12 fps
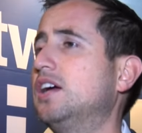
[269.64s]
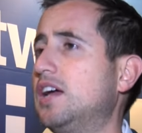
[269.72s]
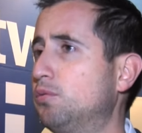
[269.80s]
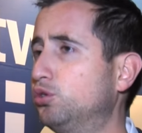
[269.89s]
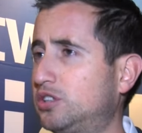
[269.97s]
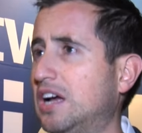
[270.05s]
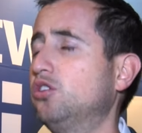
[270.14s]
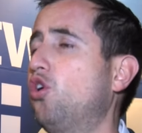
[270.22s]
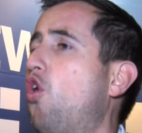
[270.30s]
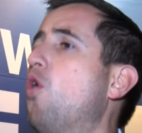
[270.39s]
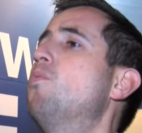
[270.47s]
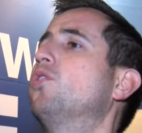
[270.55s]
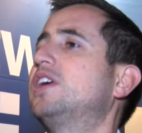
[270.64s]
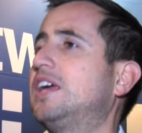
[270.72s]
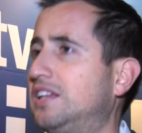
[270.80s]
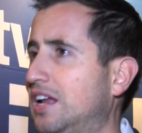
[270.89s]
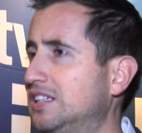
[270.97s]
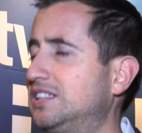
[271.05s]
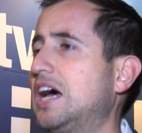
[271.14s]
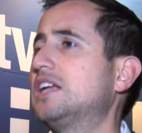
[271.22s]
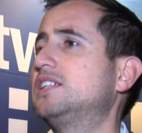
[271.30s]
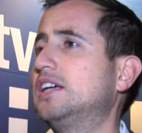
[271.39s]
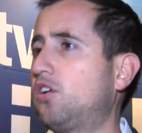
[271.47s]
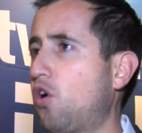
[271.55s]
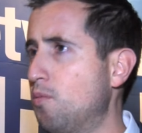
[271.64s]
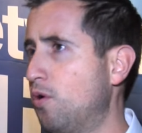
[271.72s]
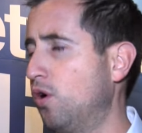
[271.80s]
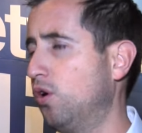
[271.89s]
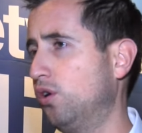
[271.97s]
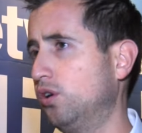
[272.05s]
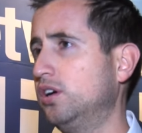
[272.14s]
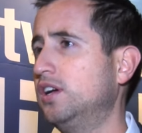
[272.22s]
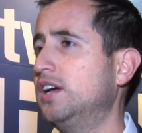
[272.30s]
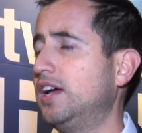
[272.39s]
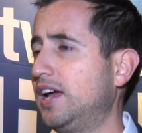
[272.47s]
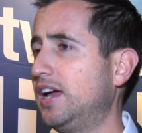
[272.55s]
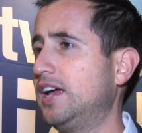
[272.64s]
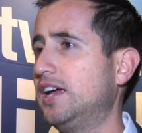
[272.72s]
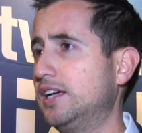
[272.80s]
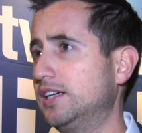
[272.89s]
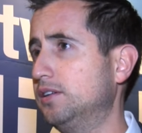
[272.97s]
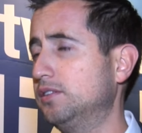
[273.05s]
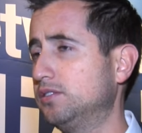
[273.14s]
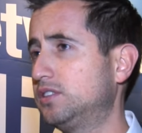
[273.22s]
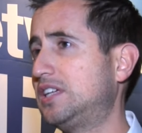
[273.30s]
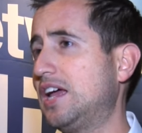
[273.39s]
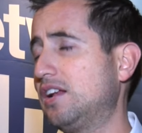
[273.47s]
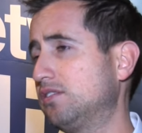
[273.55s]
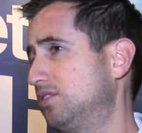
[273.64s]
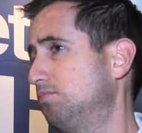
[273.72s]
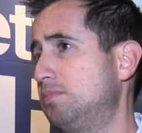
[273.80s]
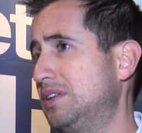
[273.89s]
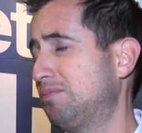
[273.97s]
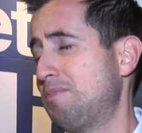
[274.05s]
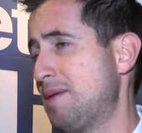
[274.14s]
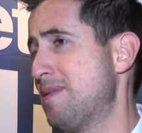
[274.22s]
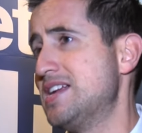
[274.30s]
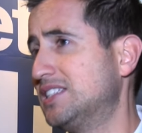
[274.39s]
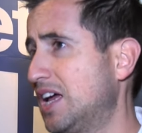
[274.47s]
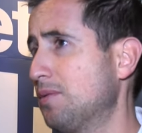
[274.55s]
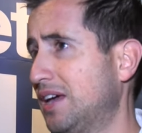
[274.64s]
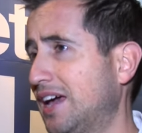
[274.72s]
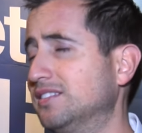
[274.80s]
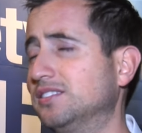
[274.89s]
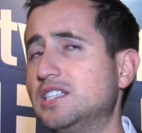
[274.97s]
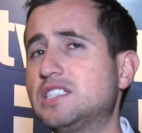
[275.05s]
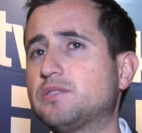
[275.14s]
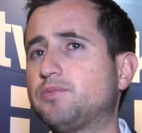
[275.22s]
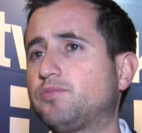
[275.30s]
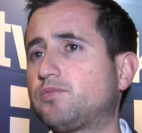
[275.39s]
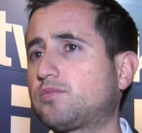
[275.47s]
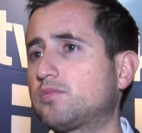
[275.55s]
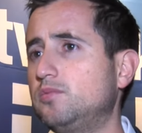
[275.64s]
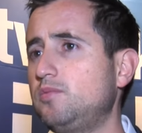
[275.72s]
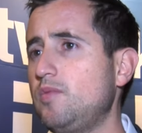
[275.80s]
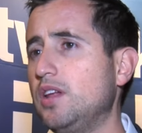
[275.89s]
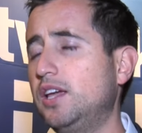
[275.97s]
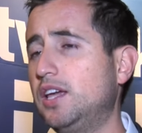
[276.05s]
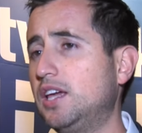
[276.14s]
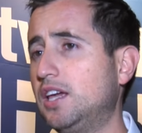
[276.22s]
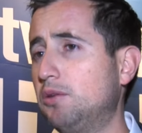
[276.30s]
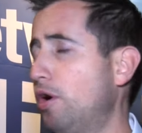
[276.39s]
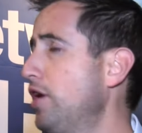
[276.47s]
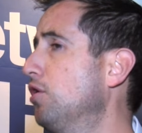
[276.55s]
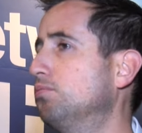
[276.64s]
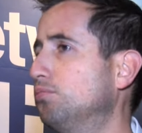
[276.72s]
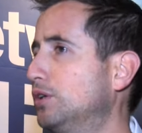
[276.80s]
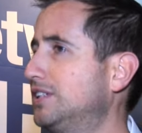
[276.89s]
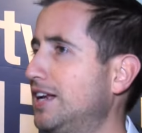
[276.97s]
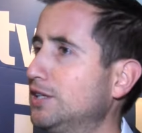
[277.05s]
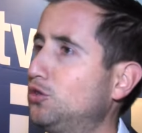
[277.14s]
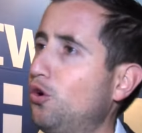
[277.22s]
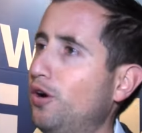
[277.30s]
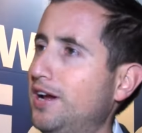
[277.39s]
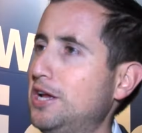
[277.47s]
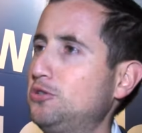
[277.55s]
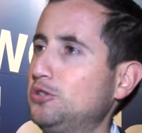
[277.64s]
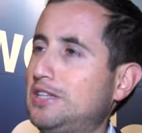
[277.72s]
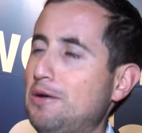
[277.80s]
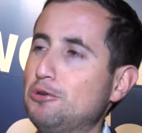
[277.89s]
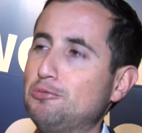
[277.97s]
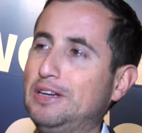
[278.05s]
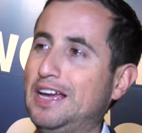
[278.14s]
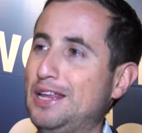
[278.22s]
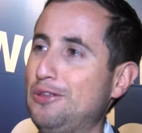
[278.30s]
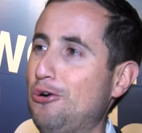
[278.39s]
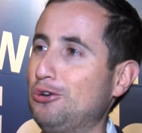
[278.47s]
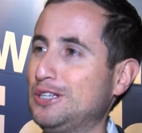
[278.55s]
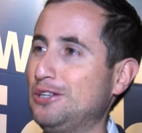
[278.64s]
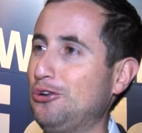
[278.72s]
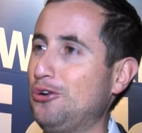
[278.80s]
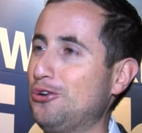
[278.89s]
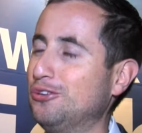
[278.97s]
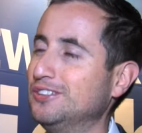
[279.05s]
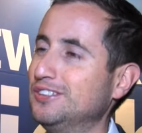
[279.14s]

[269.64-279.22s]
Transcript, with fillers: eh, buscando cómo digitalizarse, cómo eh, ser, permanecer vigentes. Y bueno, pues en eso, en eso estamos, mi querido José Antonio.